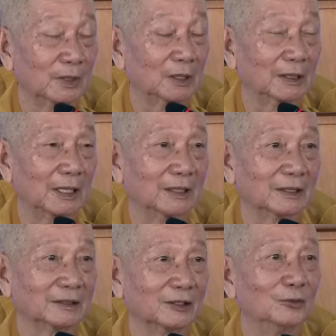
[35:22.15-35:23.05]
tức là
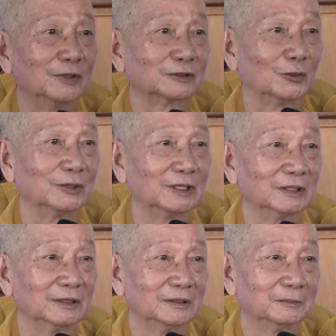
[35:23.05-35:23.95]
đối với tôi
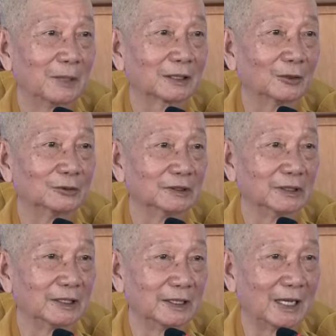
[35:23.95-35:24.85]
nữa, bắt đầu từ
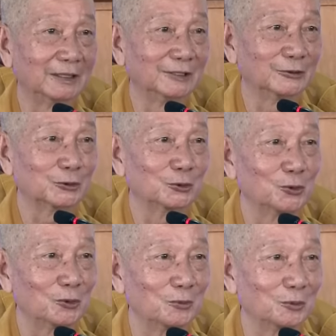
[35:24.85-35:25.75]
ngày nay là
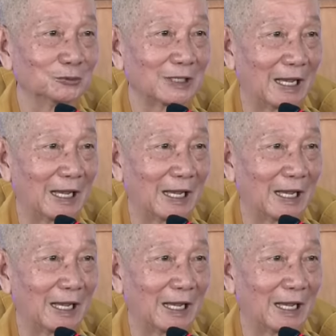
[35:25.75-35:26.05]
suốt một